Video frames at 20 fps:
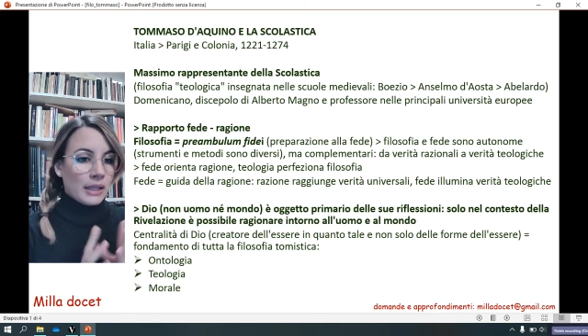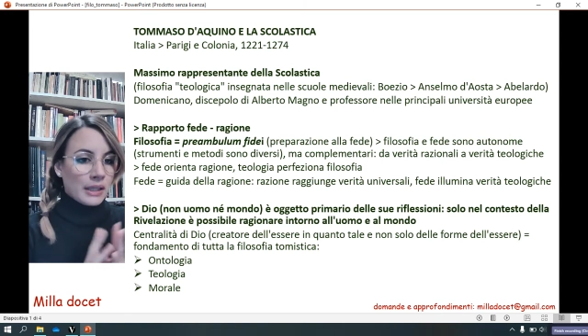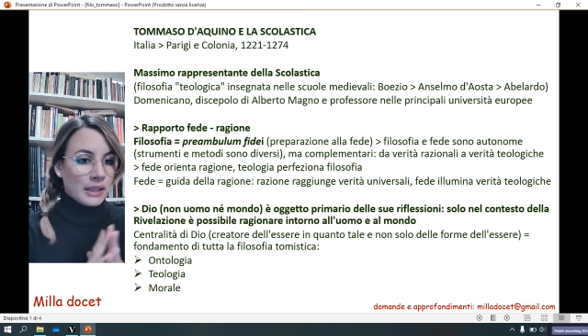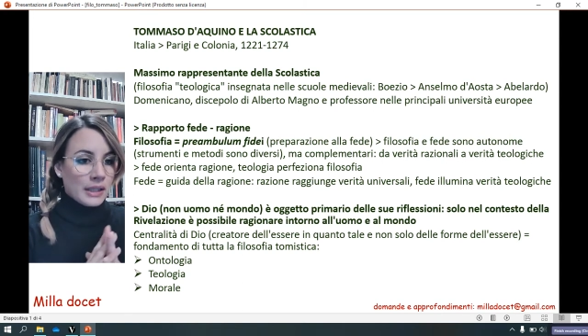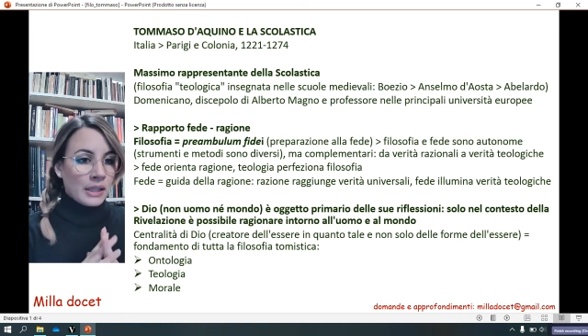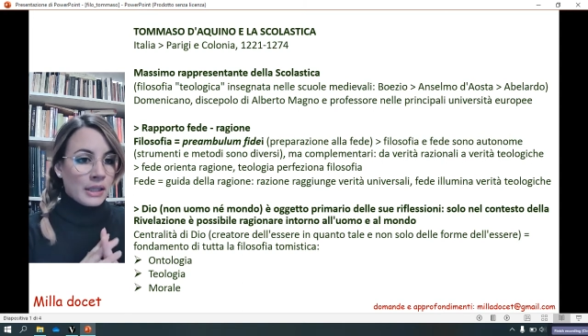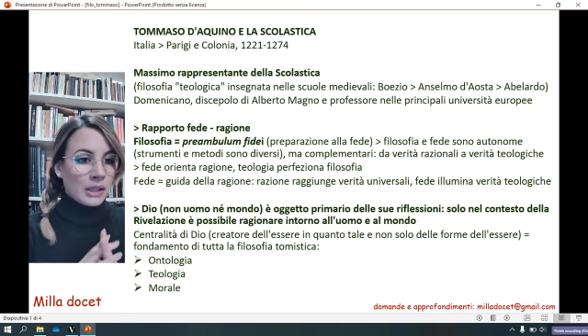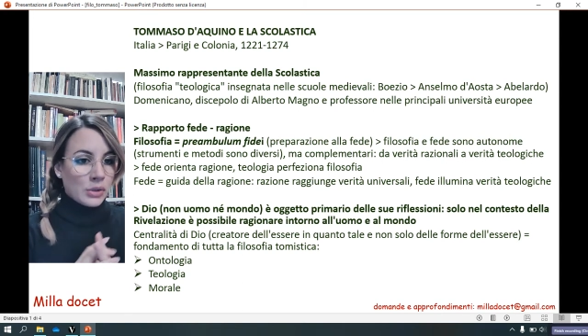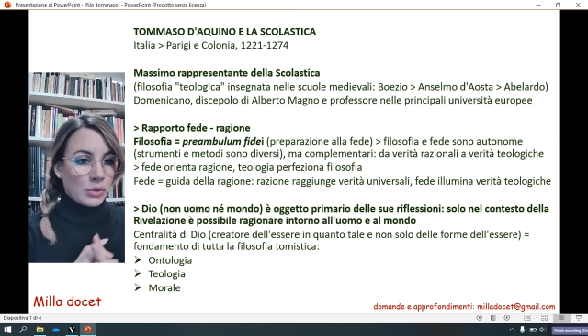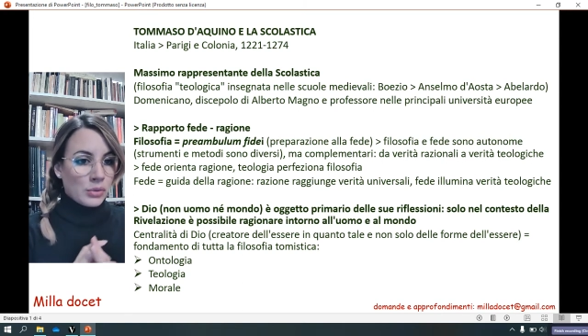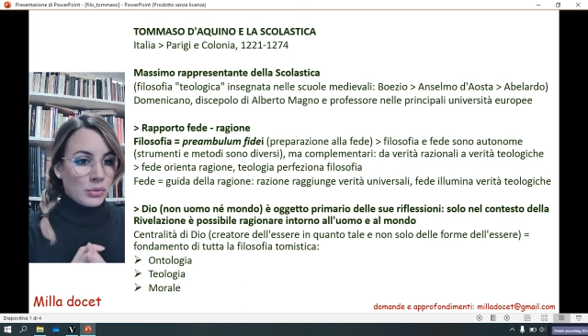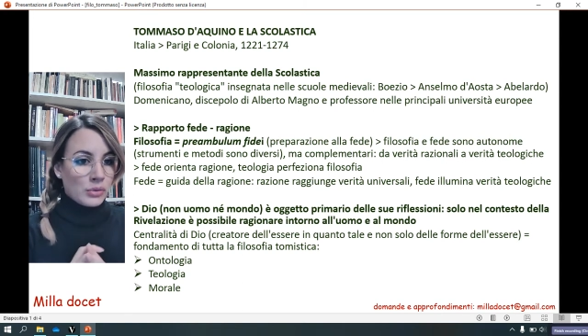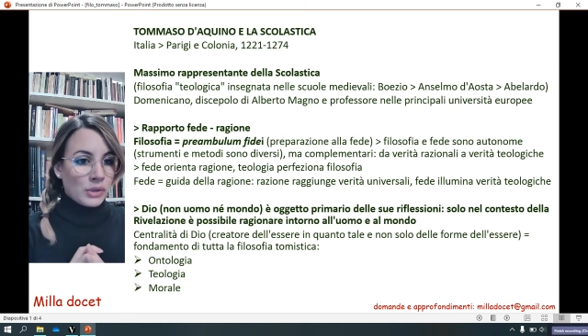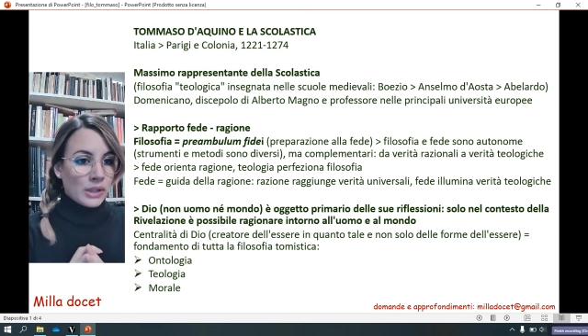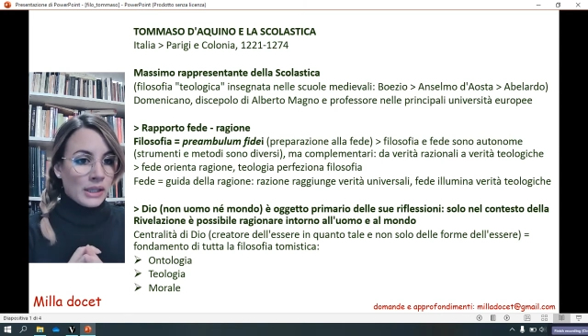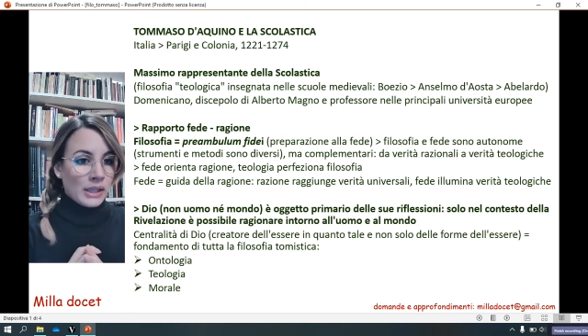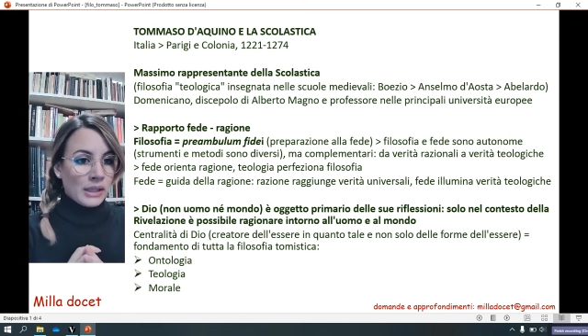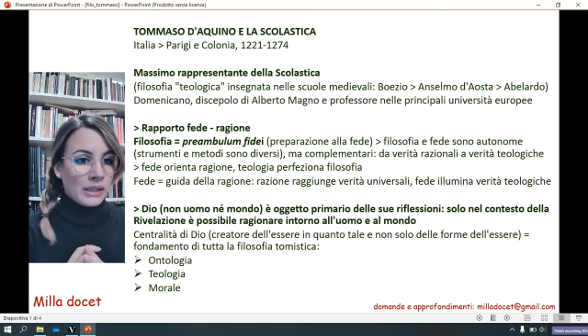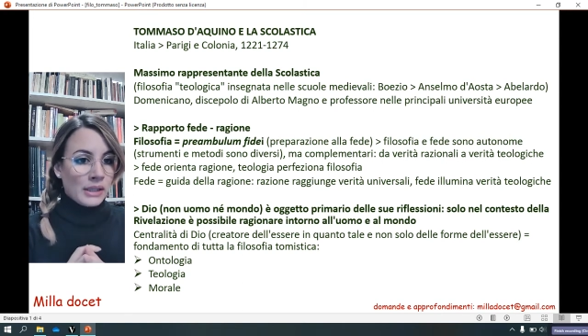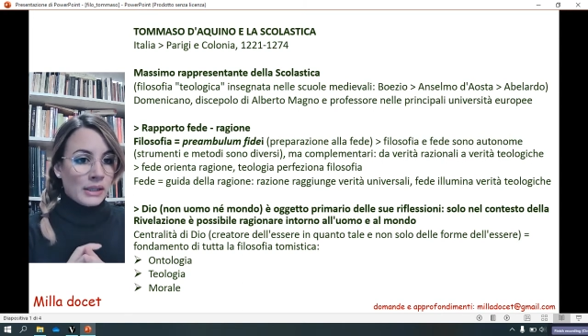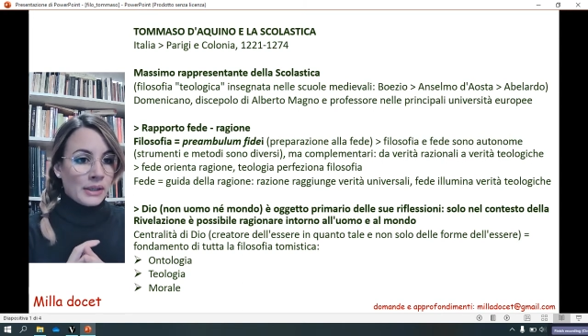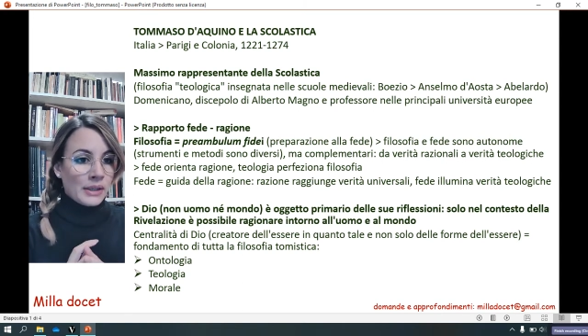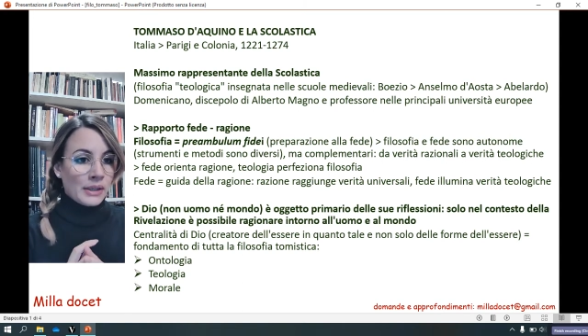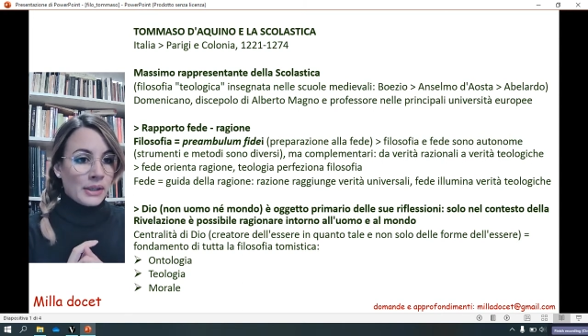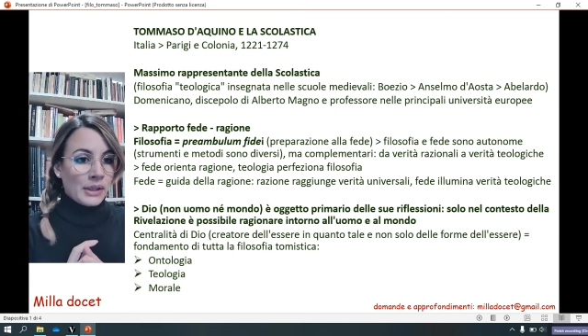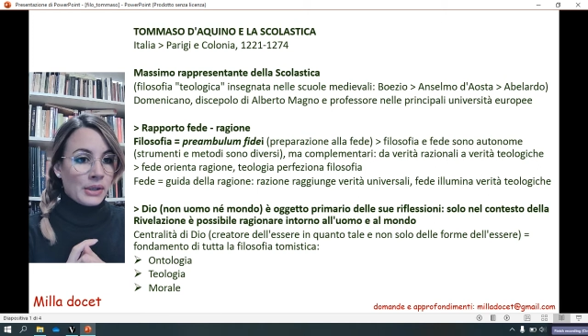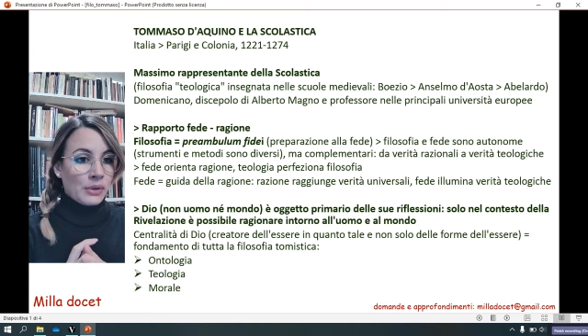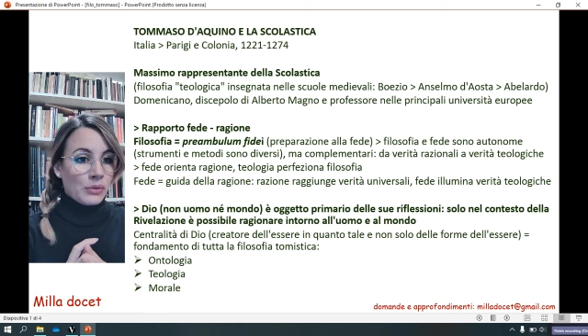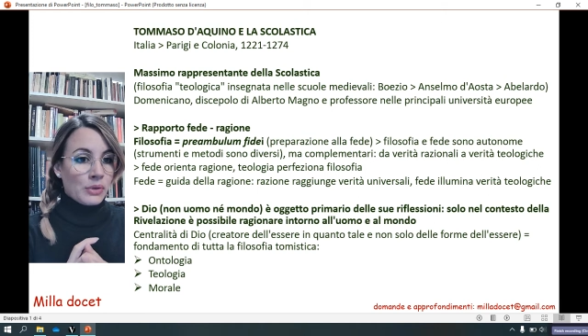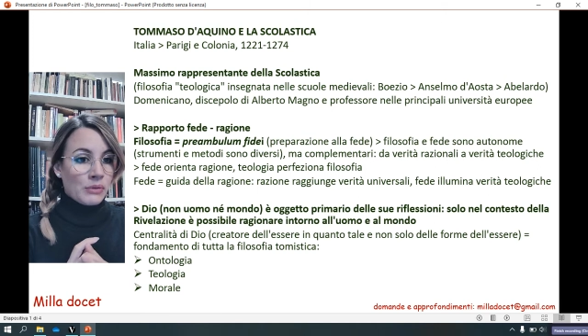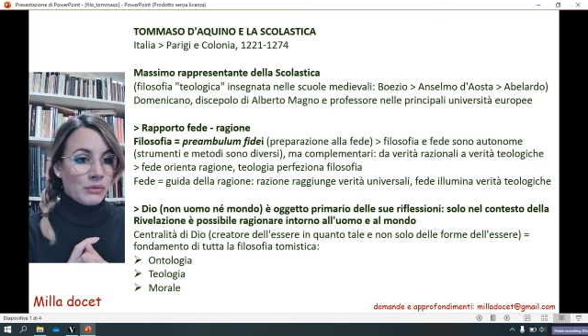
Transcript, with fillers: anche in alcune eh,